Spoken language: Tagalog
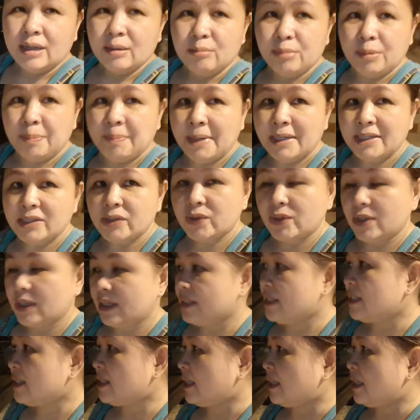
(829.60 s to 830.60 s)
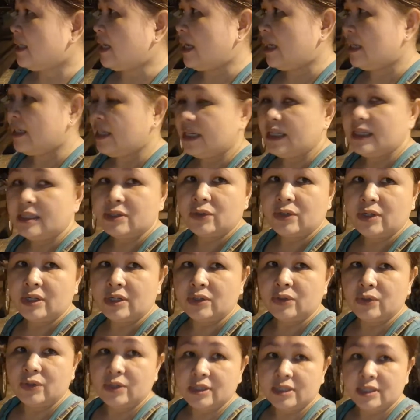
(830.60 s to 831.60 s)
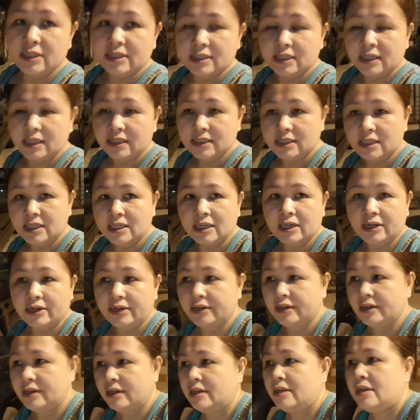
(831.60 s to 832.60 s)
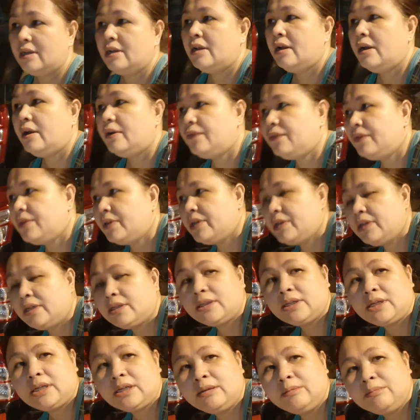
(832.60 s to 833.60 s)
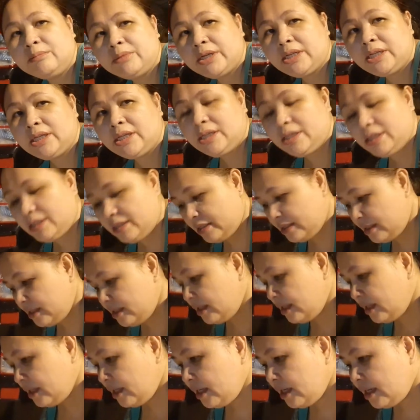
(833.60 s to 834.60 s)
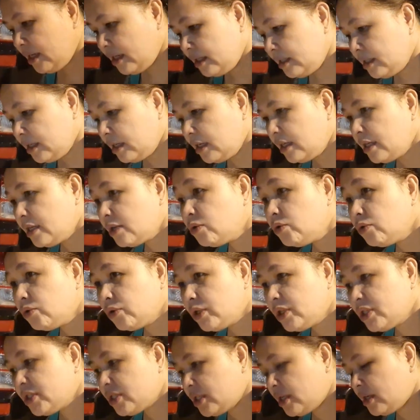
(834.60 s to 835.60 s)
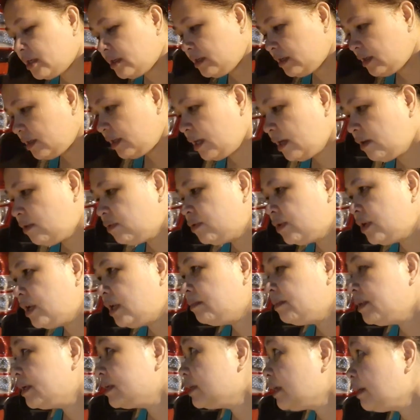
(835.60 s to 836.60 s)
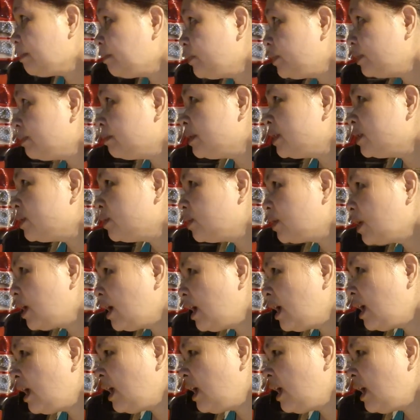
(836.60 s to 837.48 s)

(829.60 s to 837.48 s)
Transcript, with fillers: papasok na kasi si daddy so nandun na siya sa CR after nag treadmill naligo na siya kaya ako na lang magtapon ng basura